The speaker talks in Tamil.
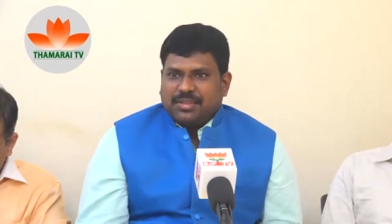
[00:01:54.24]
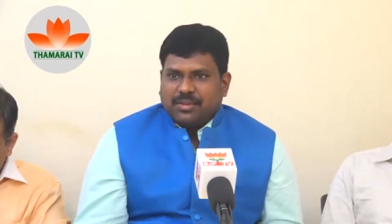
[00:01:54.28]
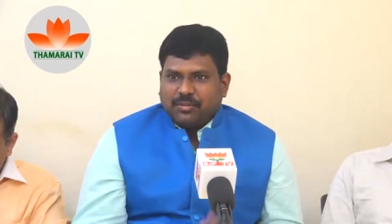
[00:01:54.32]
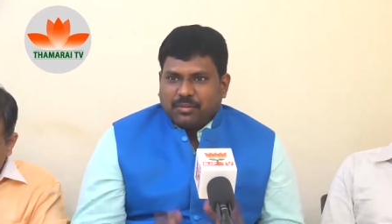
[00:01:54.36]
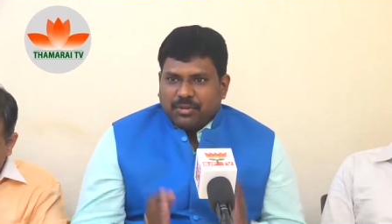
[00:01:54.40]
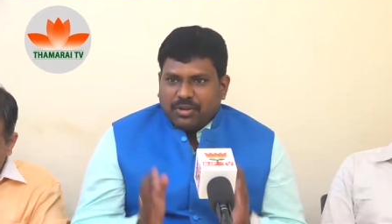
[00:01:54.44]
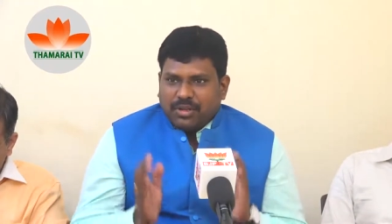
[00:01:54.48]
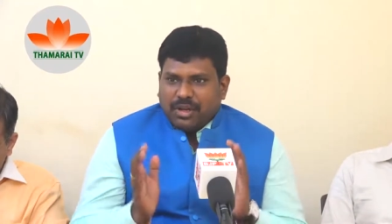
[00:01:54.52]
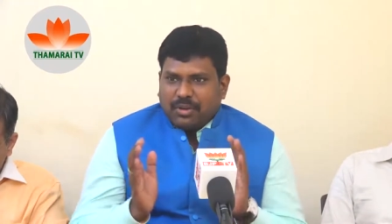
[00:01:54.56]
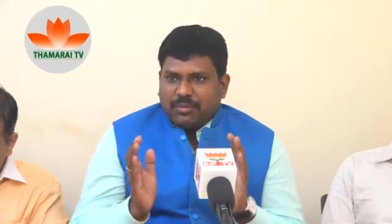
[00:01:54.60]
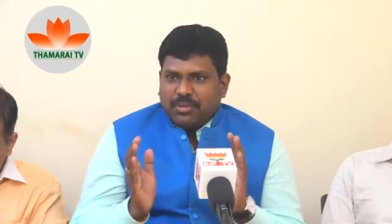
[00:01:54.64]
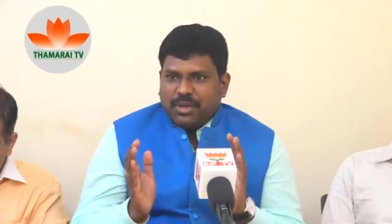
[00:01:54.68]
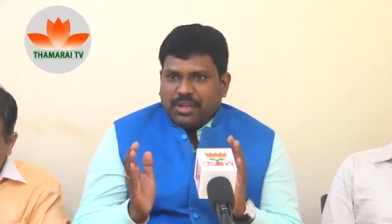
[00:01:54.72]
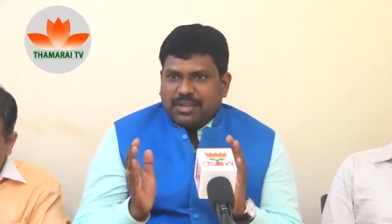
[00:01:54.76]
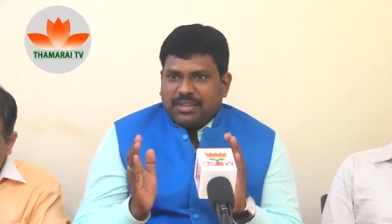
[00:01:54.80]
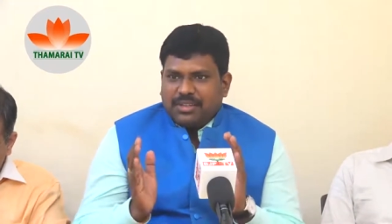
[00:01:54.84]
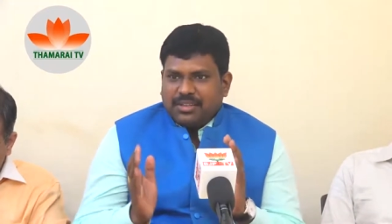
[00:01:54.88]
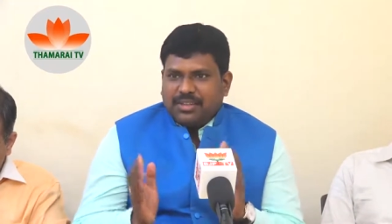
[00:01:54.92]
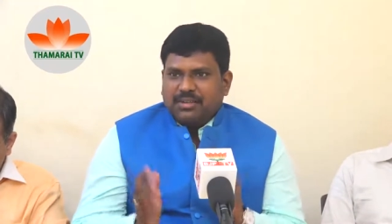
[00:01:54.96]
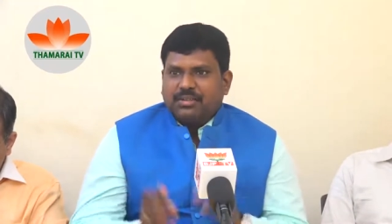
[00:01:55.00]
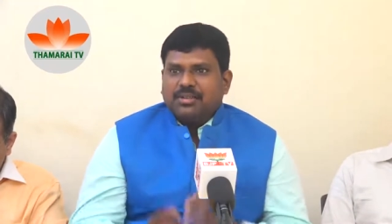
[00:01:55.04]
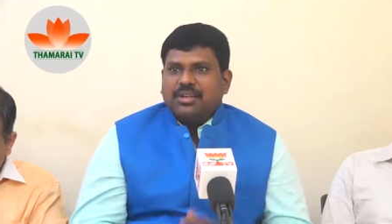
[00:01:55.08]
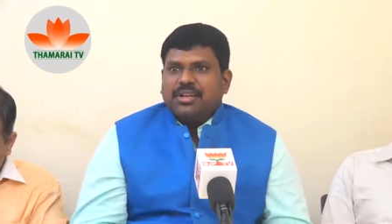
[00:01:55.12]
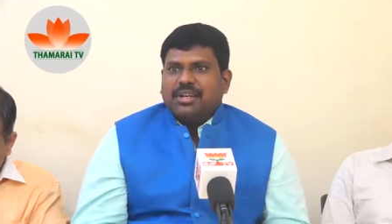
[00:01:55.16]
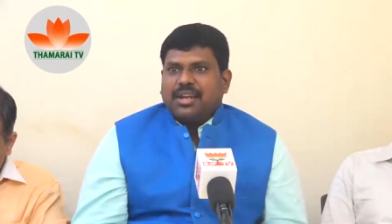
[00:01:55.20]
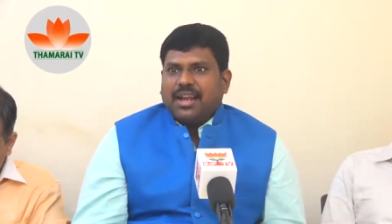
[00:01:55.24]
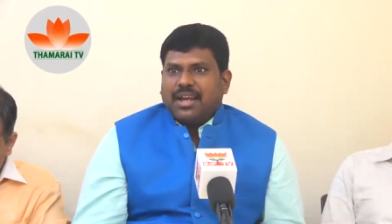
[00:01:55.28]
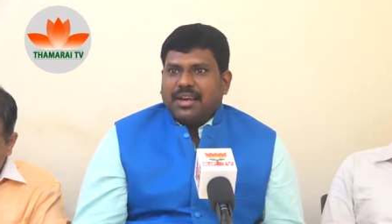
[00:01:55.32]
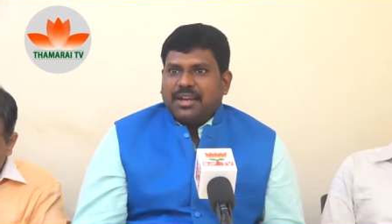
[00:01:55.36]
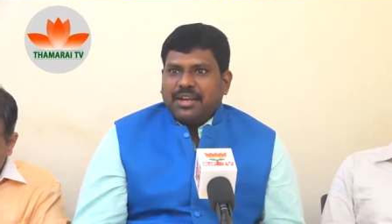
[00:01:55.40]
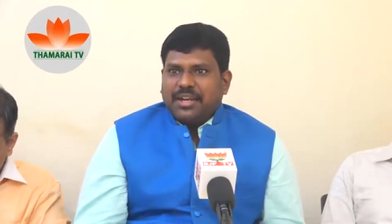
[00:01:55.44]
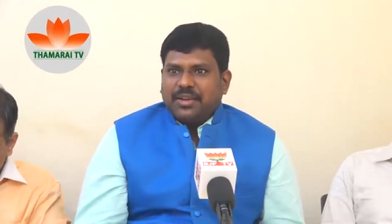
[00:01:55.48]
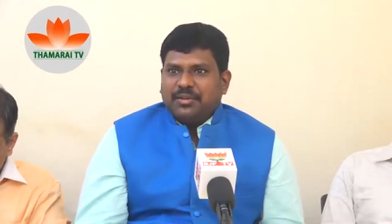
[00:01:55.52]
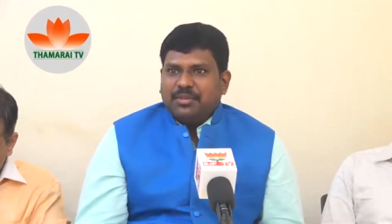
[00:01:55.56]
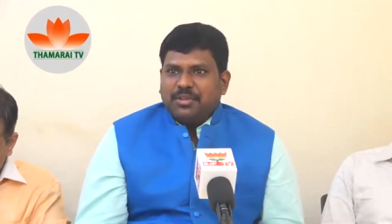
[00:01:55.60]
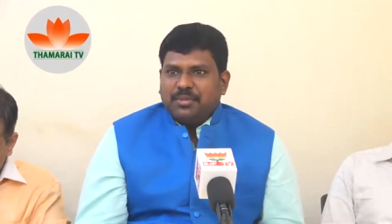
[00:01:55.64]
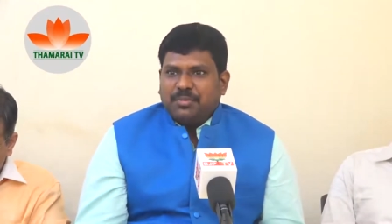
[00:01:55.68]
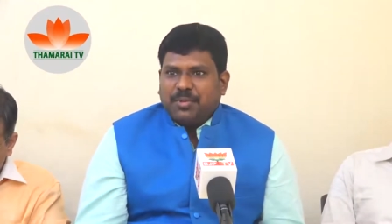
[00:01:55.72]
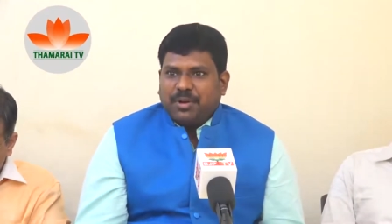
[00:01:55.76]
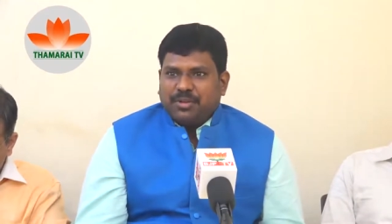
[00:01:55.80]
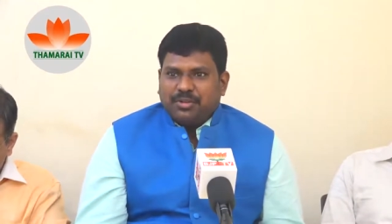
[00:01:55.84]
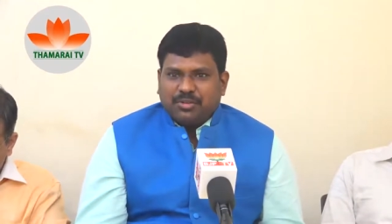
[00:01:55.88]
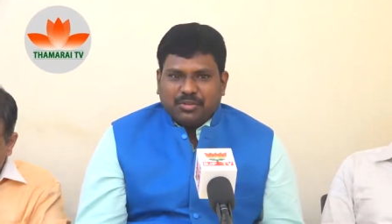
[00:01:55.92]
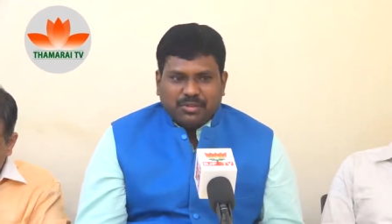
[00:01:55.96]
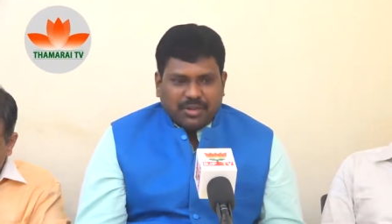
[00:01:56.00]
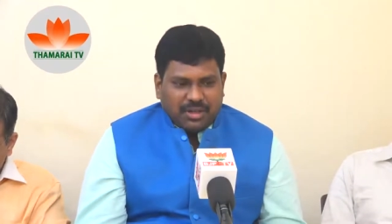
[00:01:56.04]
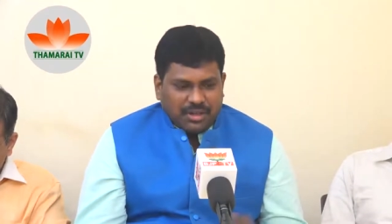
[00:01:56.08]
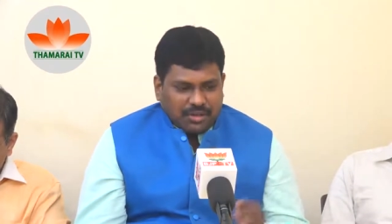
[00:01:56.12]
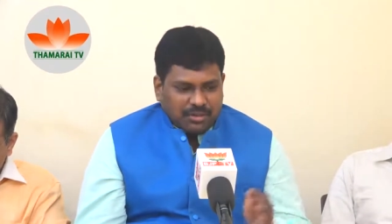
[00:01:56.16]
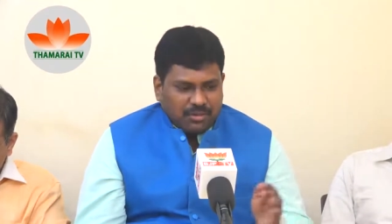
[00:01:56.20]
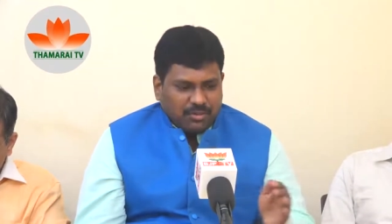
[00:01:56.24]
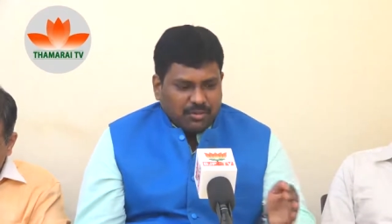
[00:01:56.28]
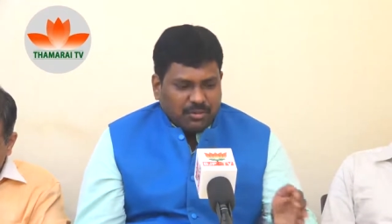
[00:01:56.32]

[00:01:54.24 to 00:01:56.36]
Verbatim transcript: ஒரு நம்மளுக்கு இருந்த ஒரு கிளாரிட்டி வந்து பார்த்தோம்னா